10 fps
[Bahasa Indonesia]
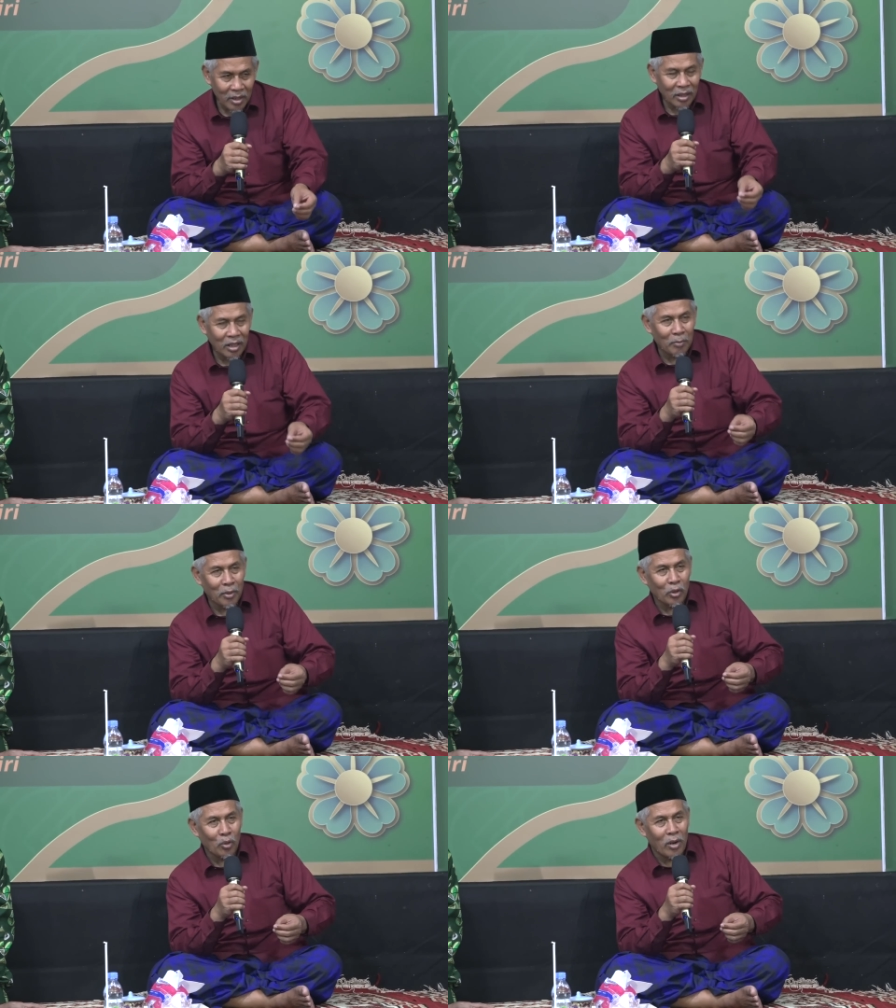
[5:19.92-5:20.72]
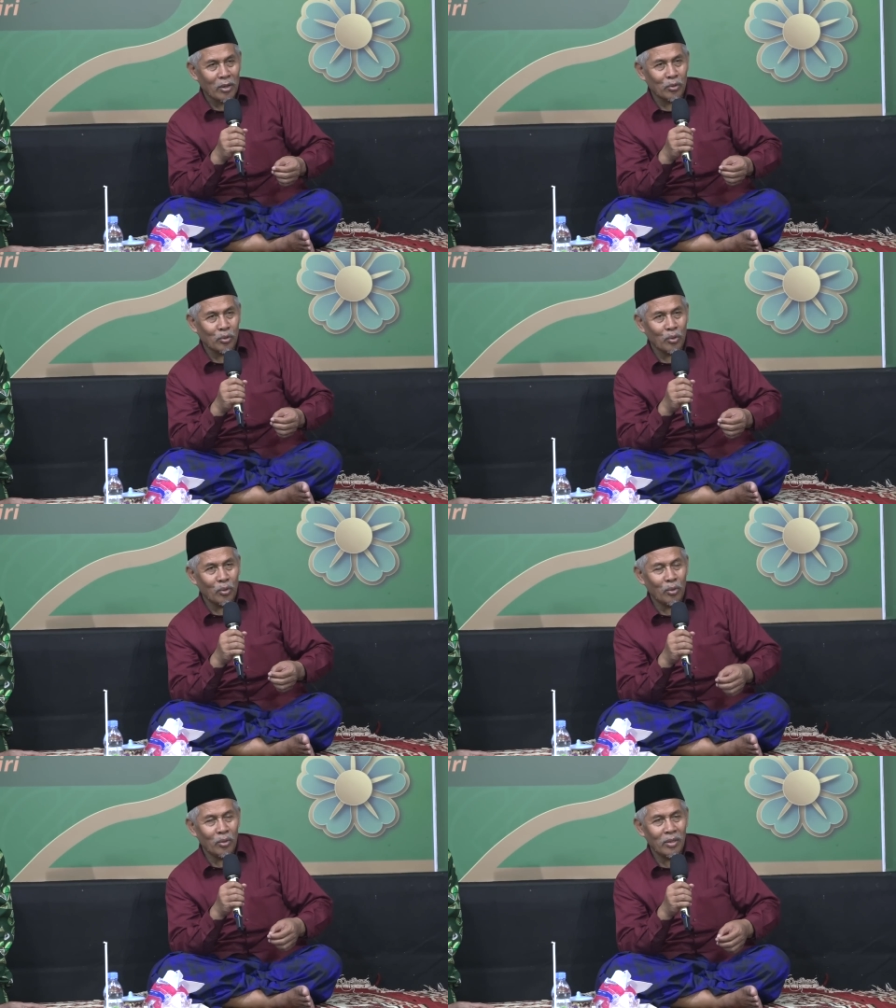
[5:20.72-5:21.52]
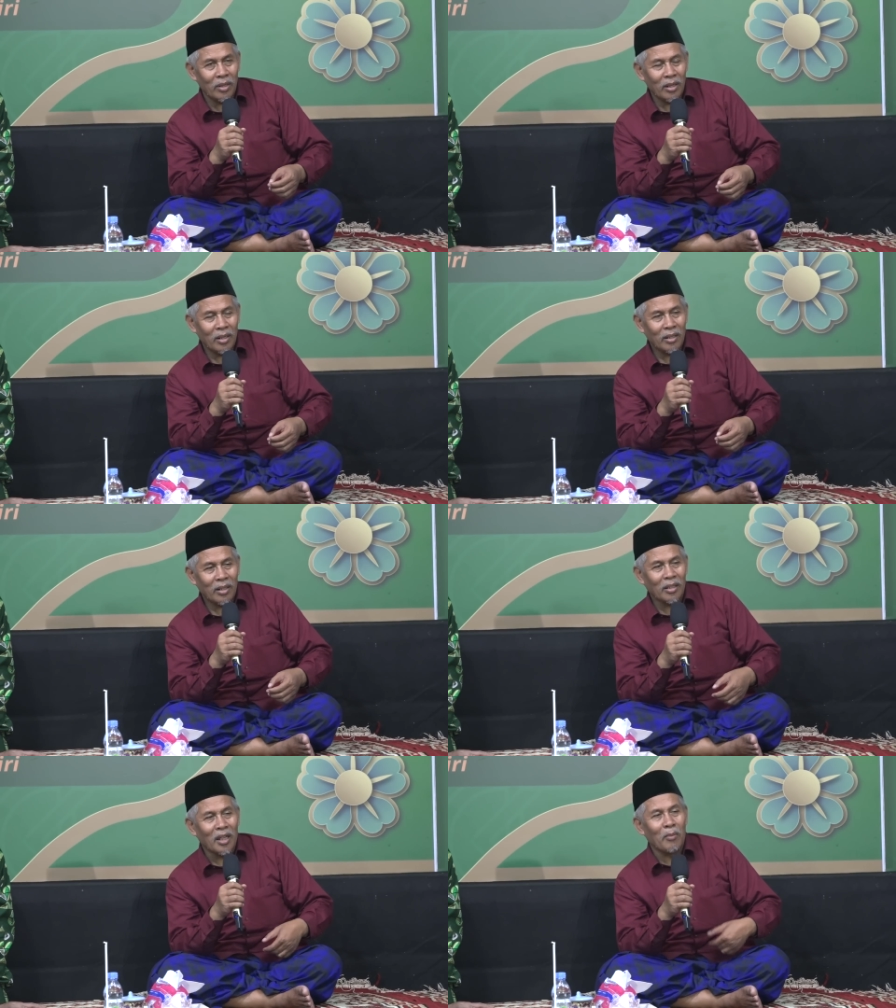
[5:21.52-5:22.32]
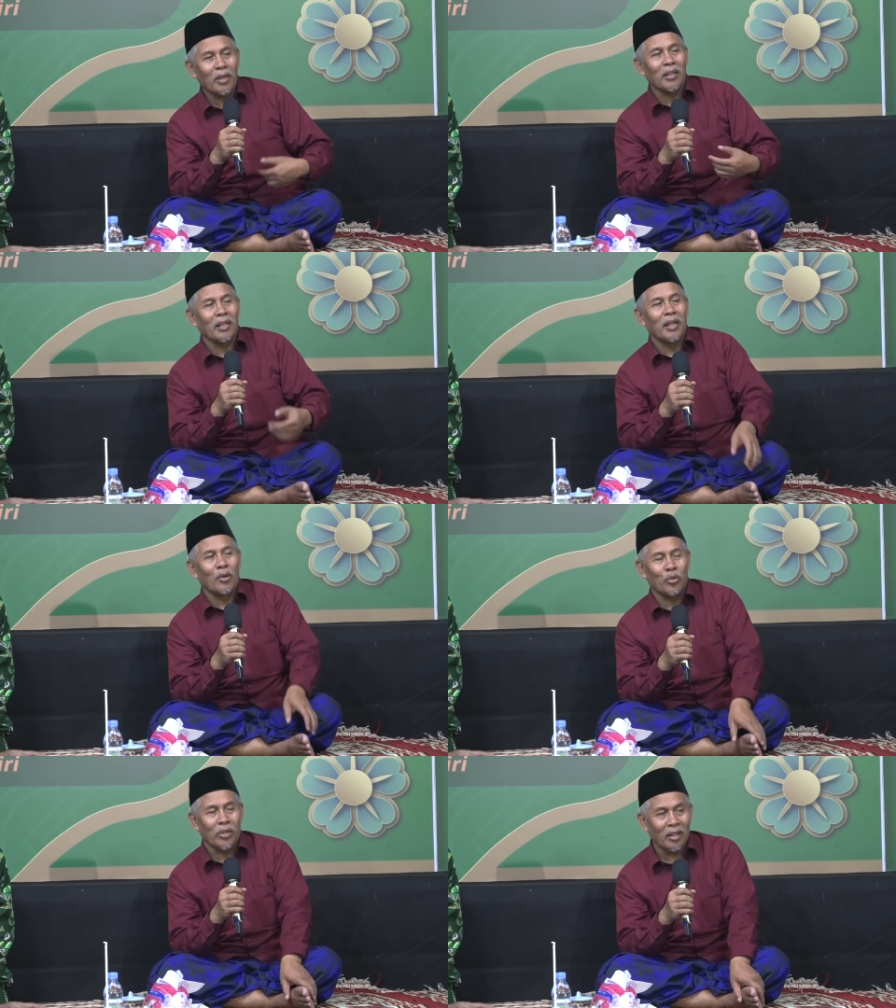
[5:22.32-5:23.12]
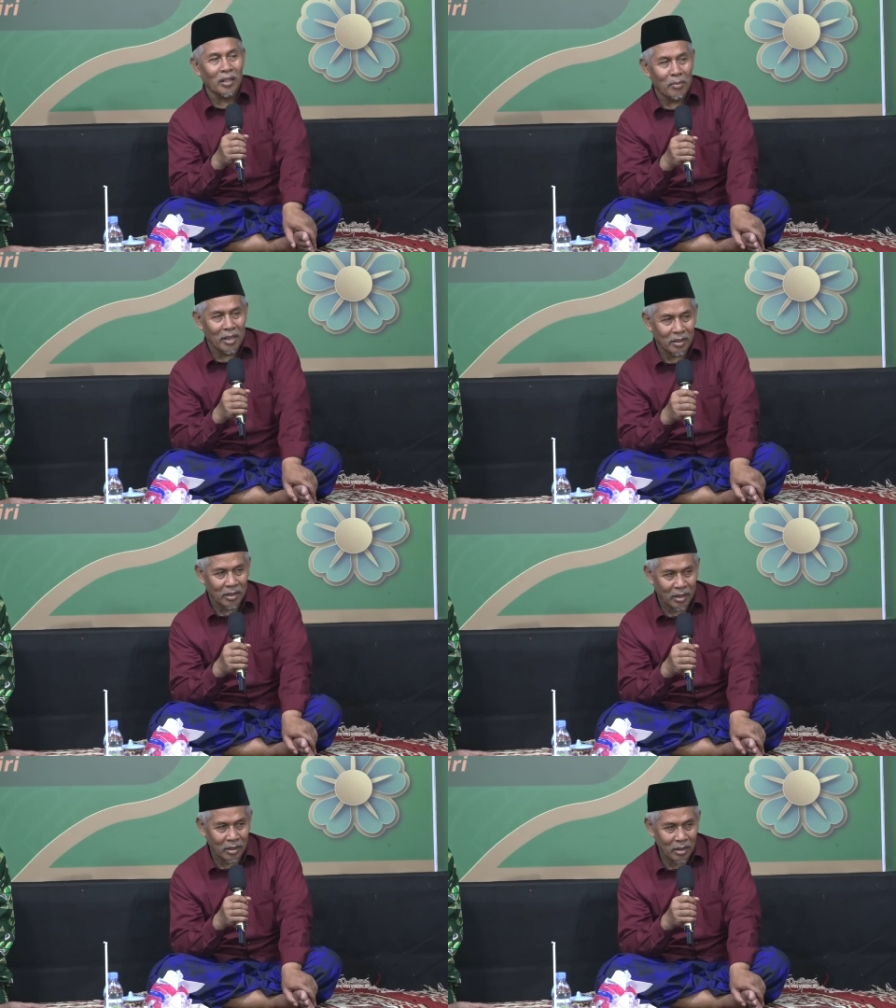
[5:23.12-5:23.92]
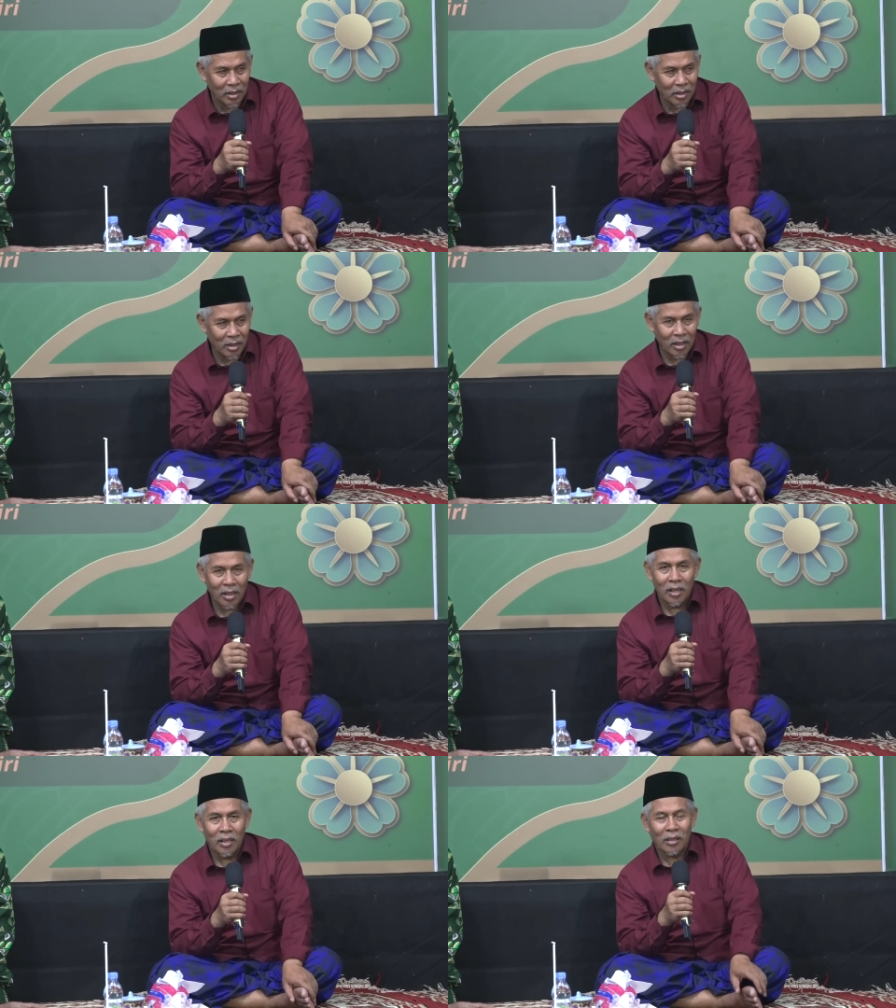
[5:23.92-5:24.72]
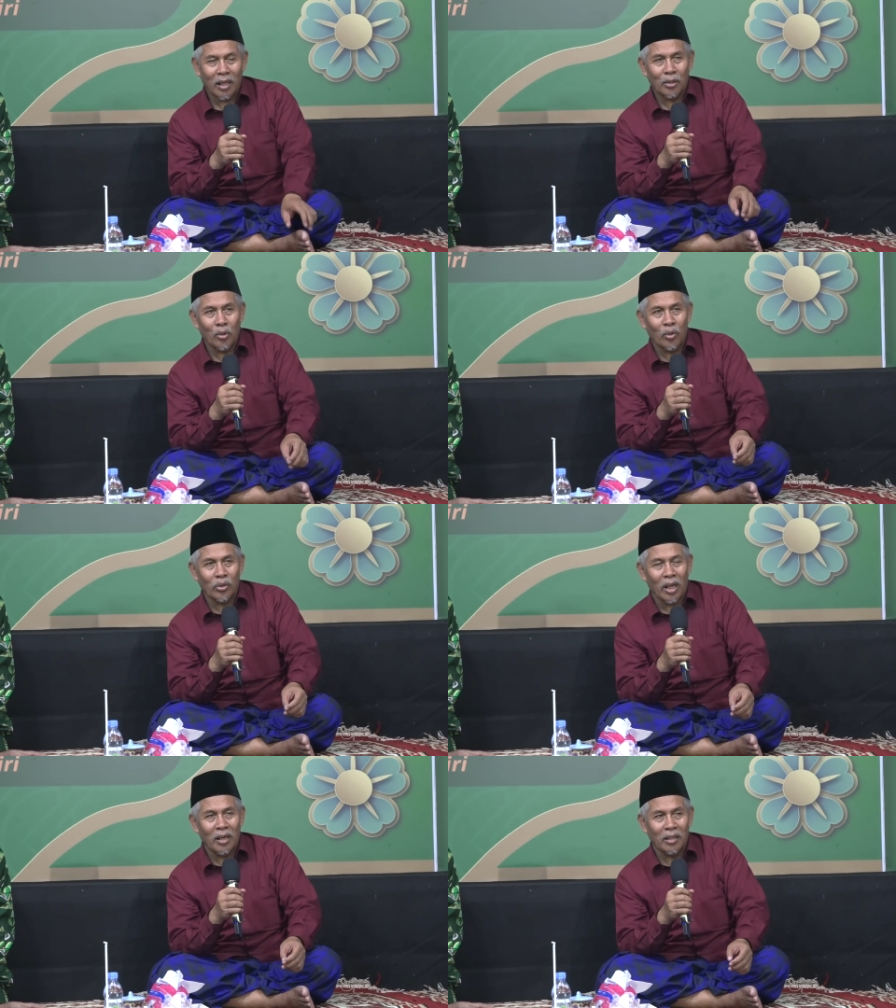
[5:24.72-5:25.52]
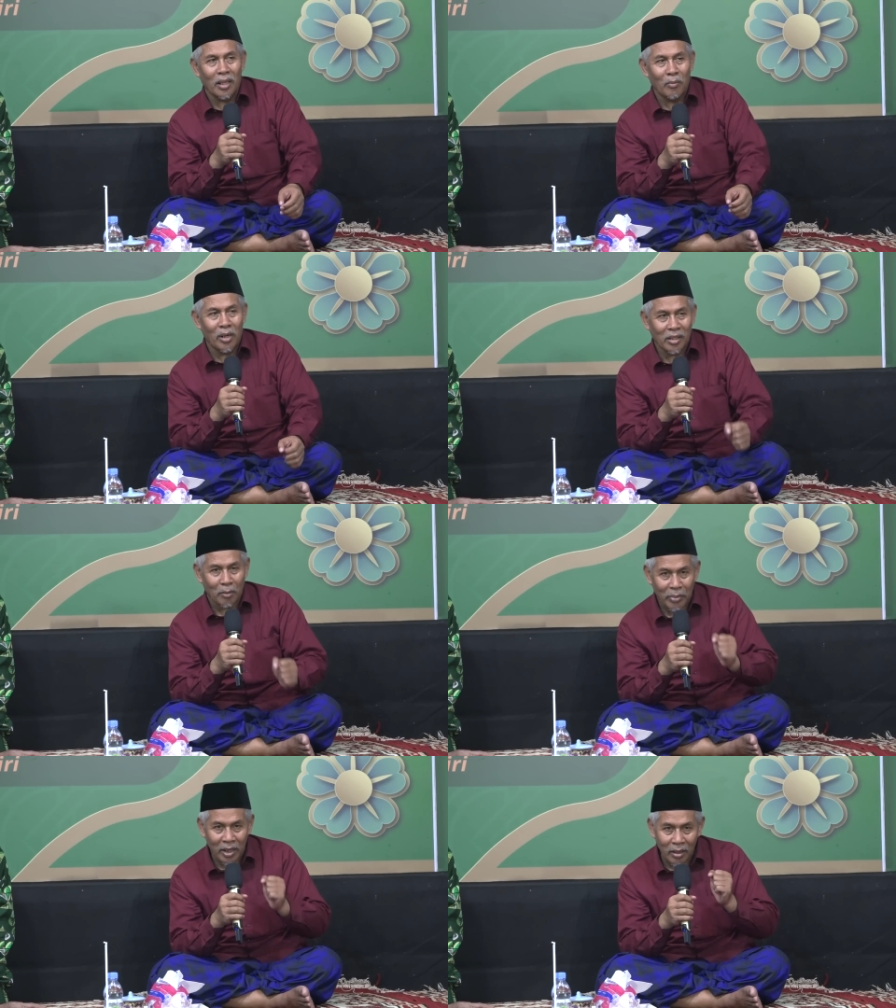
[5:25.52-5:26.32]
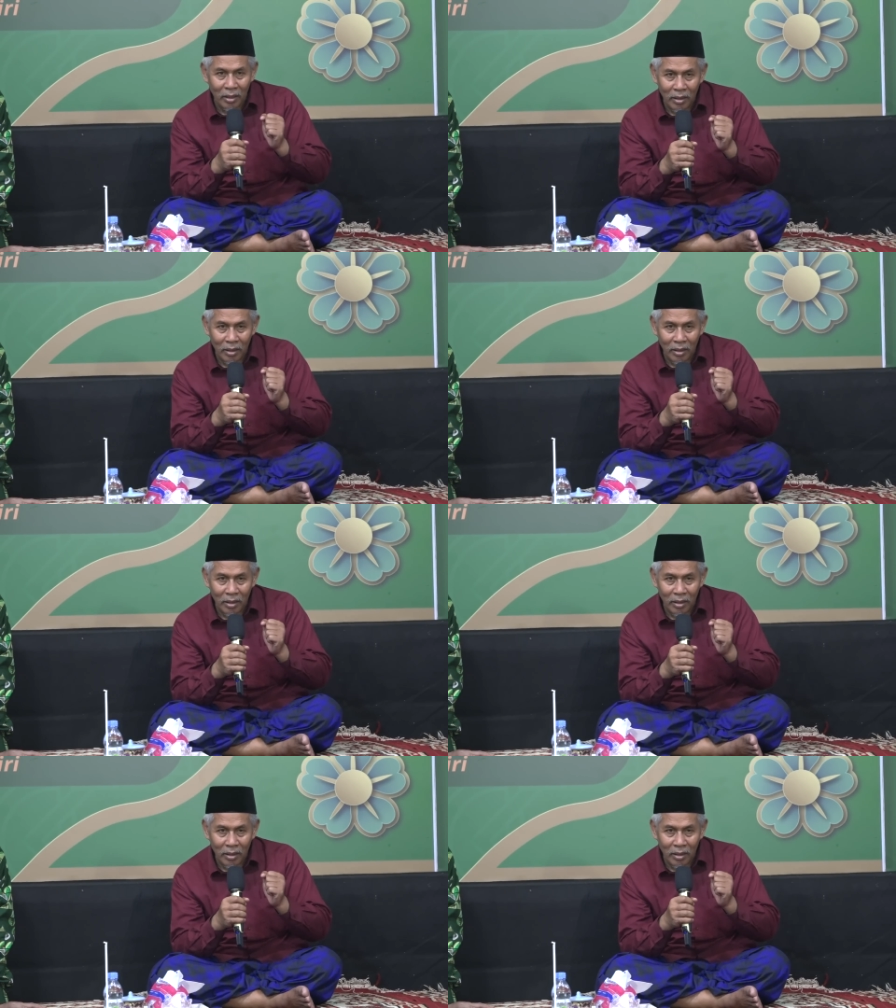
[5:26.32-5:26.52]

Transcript: di sul di Damel tadarusan teng masjid yang ndamel sepik